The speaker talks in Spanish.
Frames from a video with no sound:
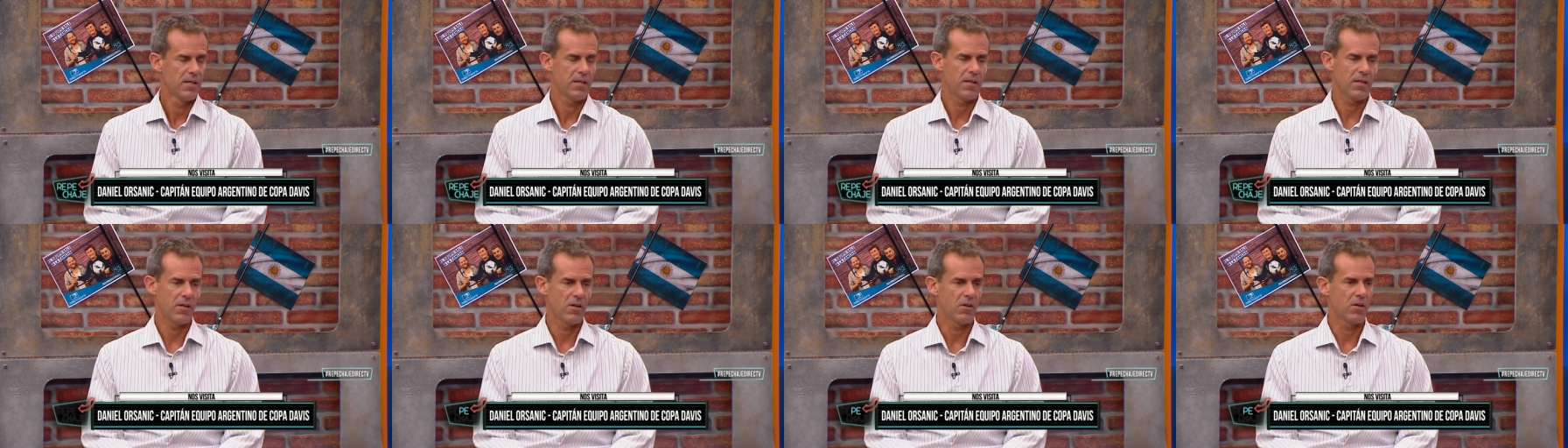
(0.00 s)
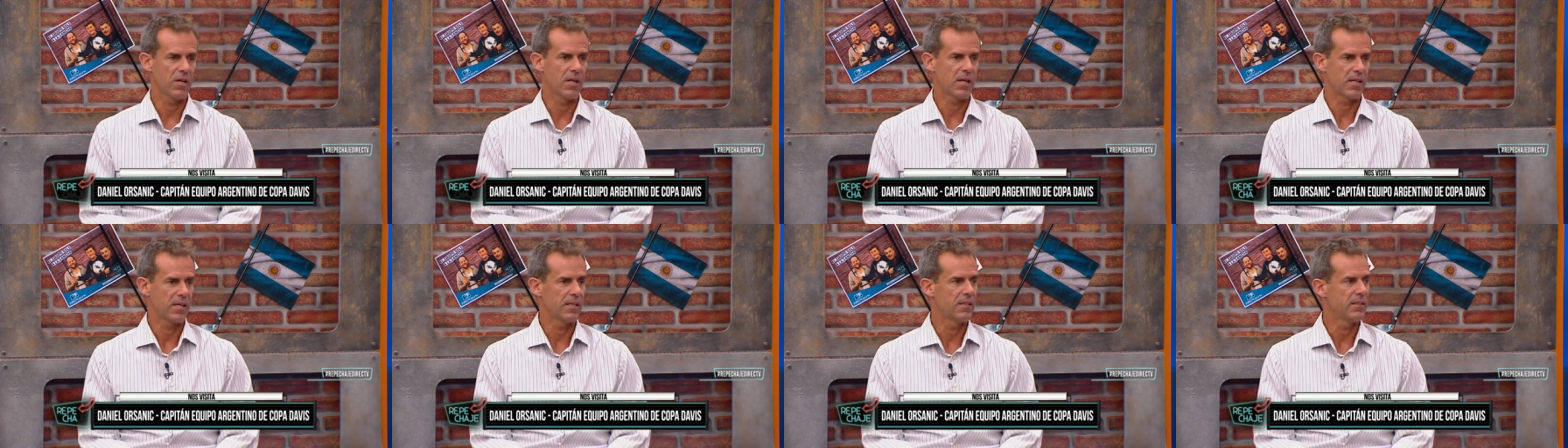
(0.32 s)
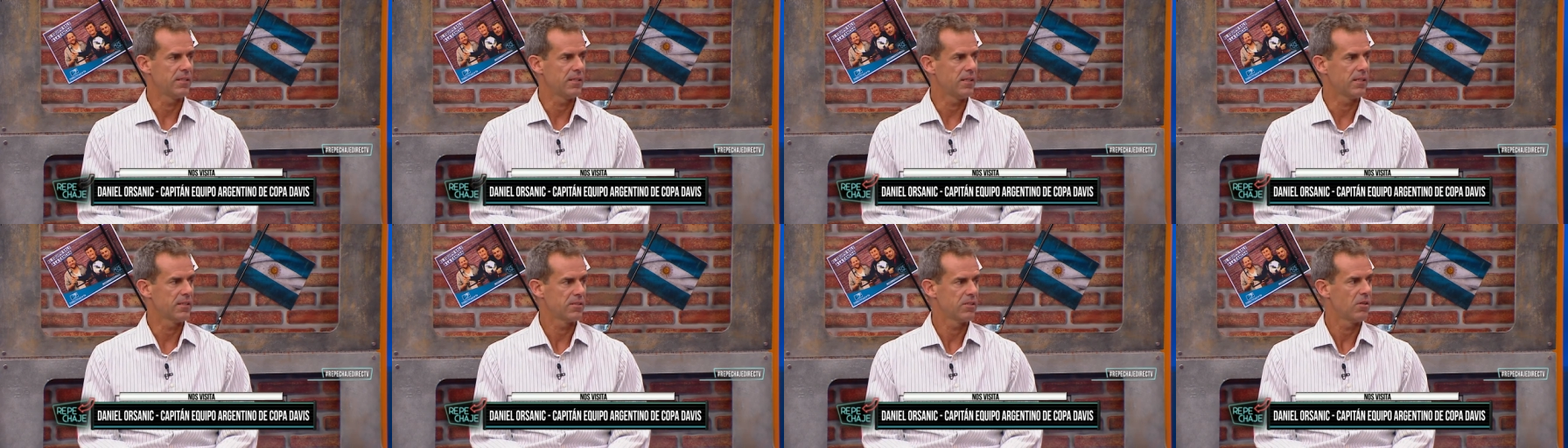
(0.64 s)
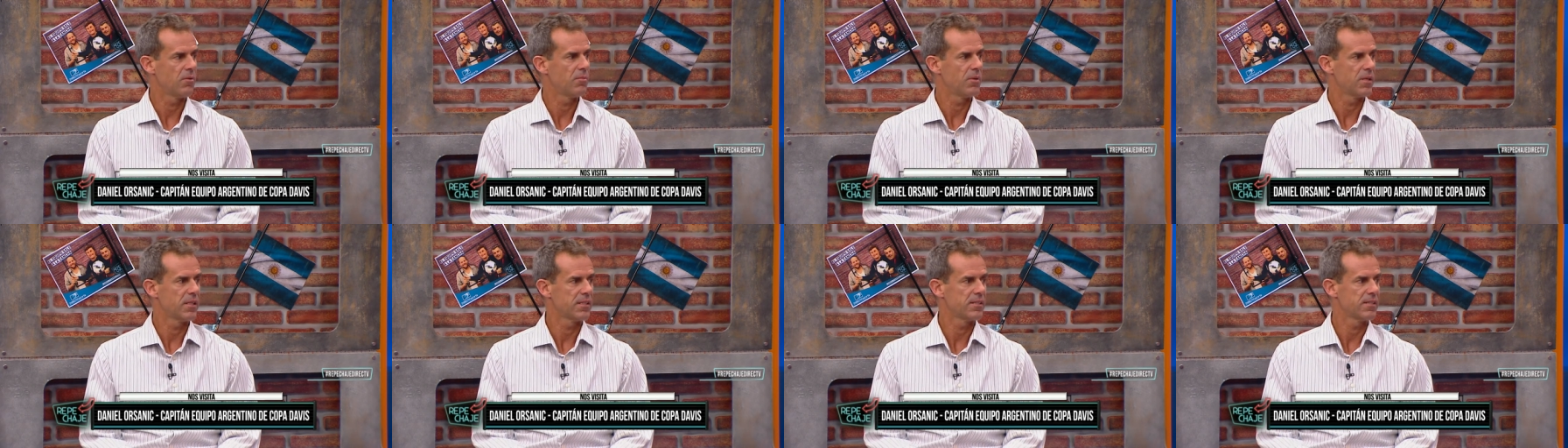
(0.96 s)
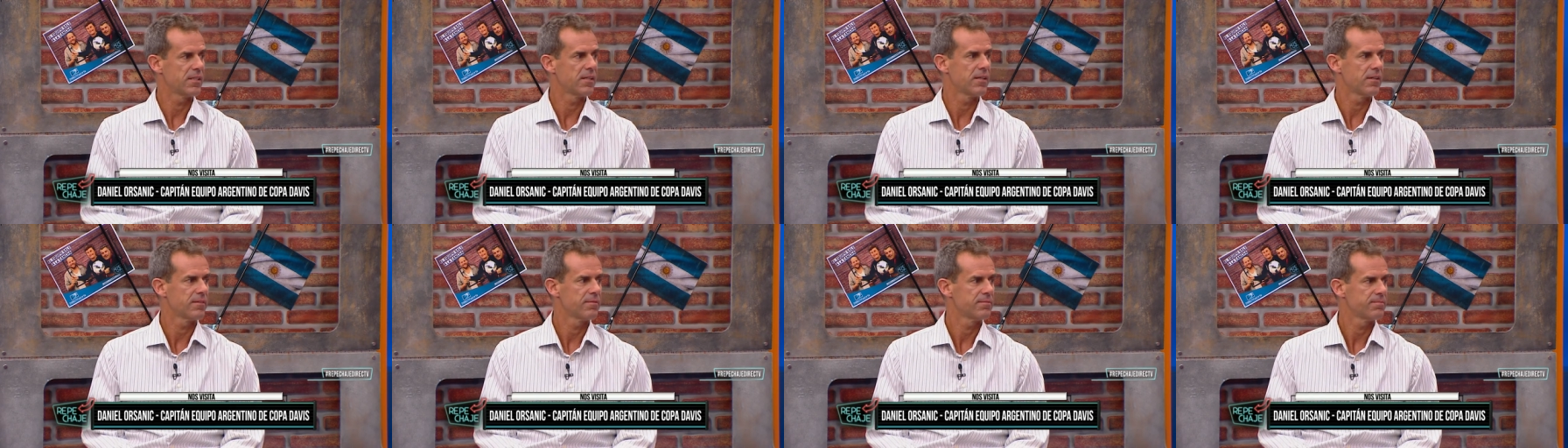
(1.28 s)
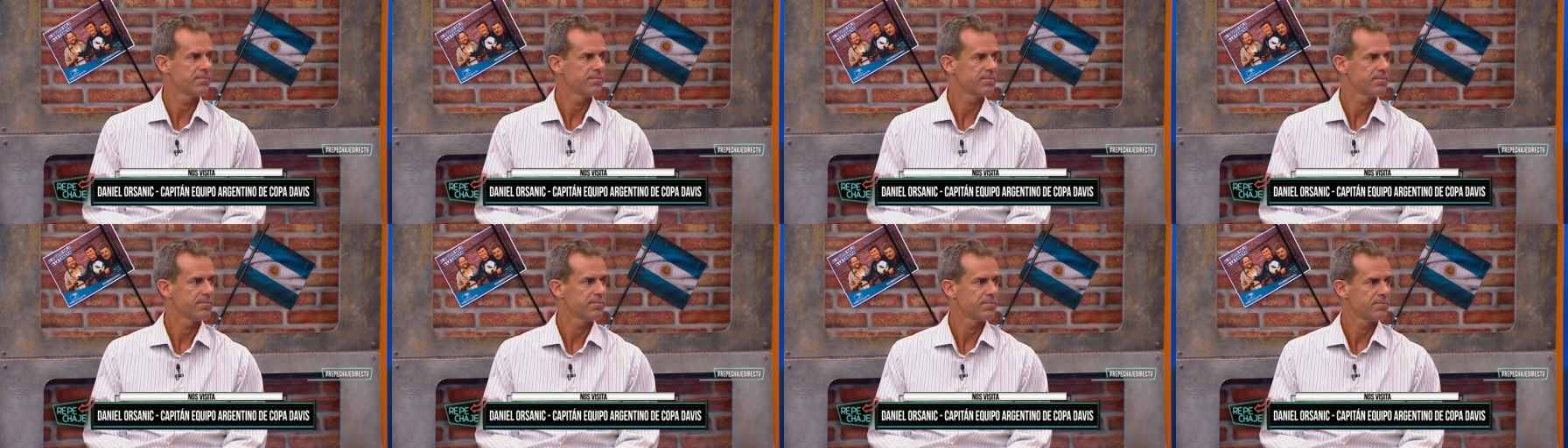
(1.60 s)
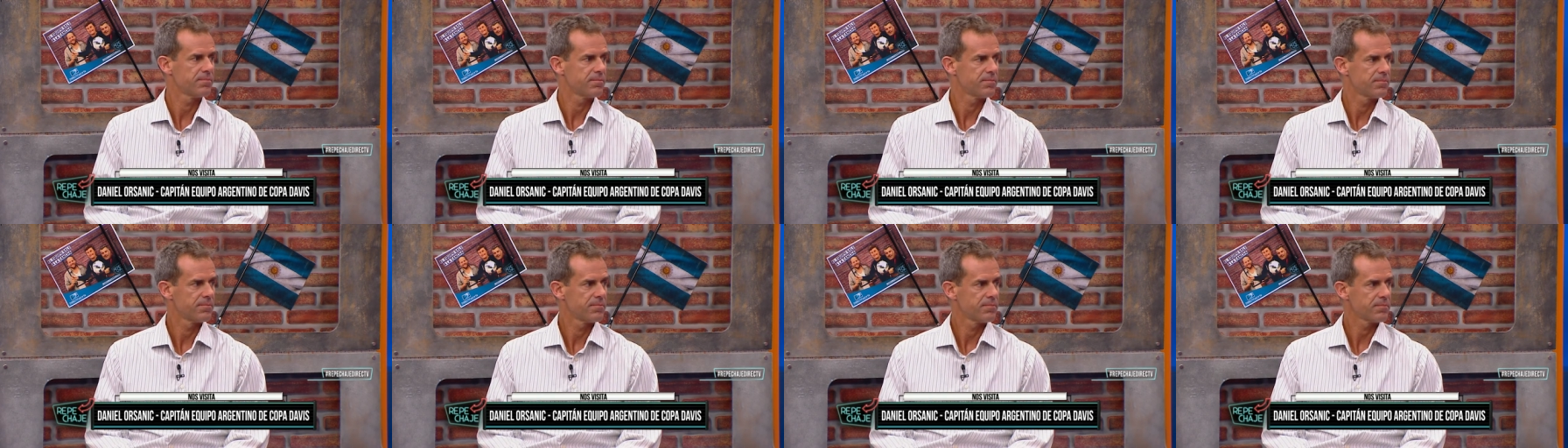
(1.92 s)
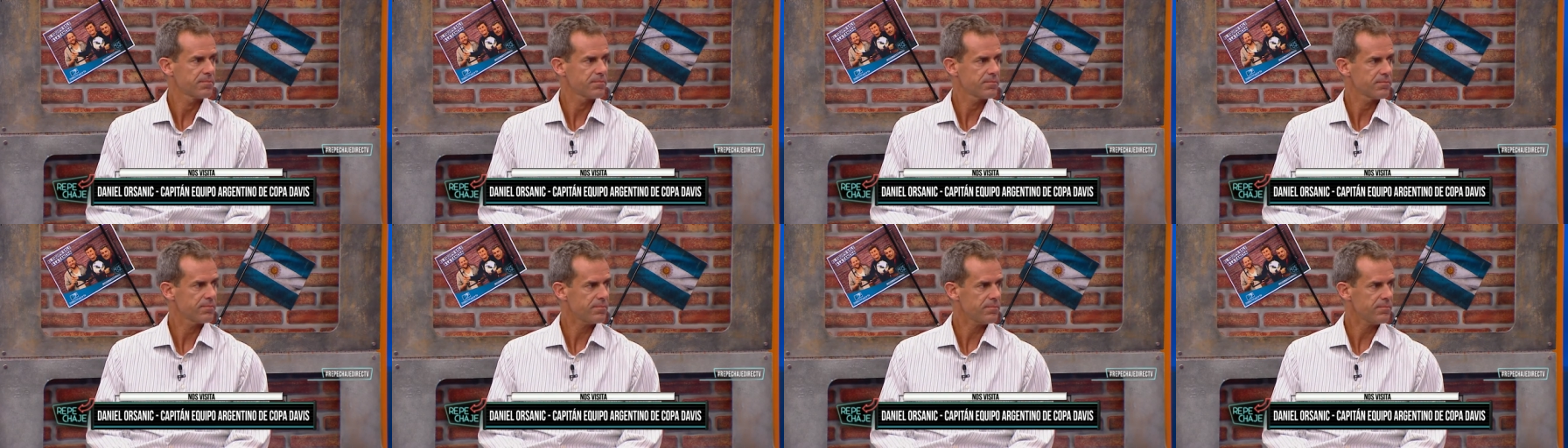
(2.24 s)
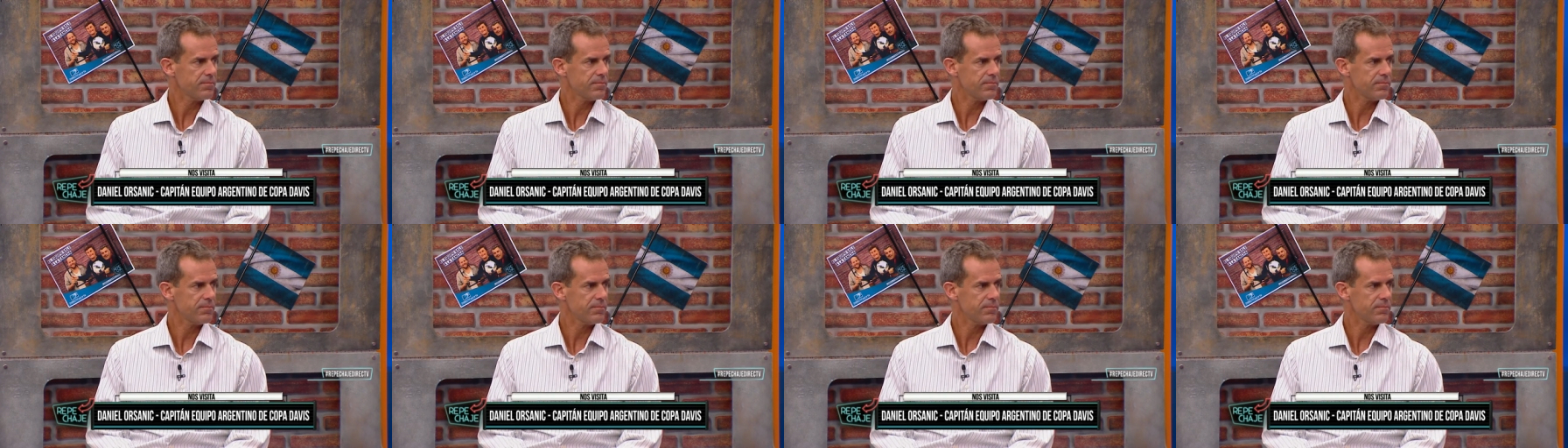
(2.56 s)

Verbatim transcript: creo que Argentina se lo merecía. Porque